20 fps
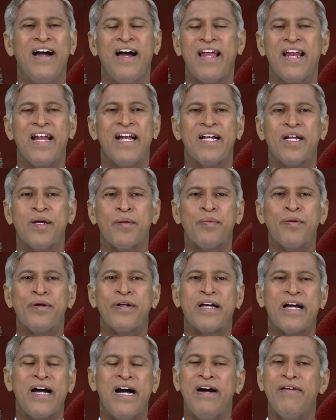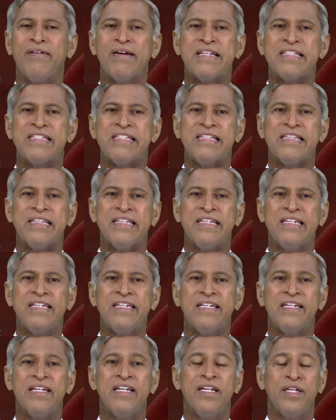అలాంటప్పుడు కావలసింది
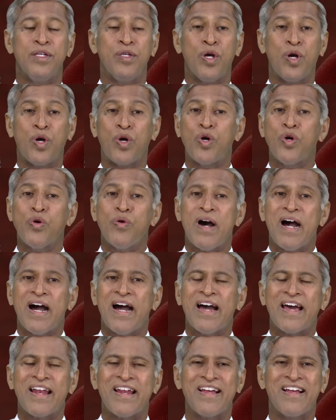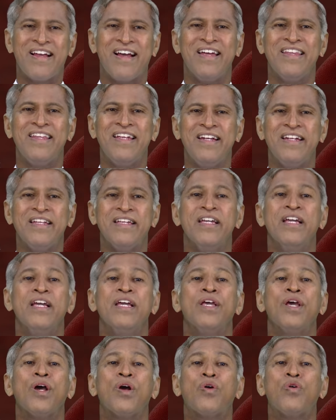ఎక్కువ ఆహారం కాదండి
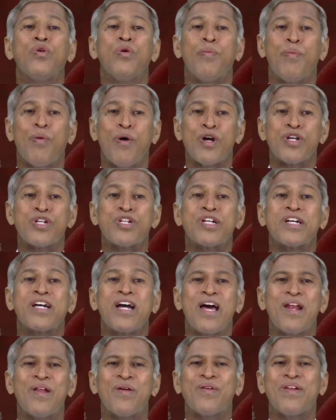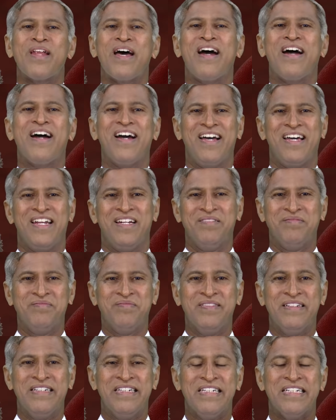ఎక్కువ పోషకాలు ఉన్న ఆహారం
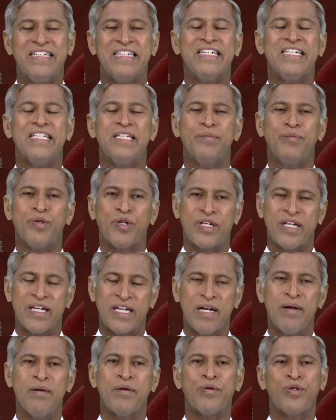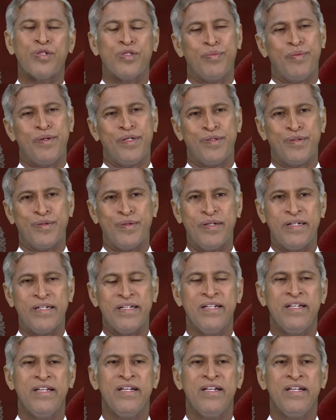ఇది ముఖ్యంగా గుర్తుపెట్టుకోండి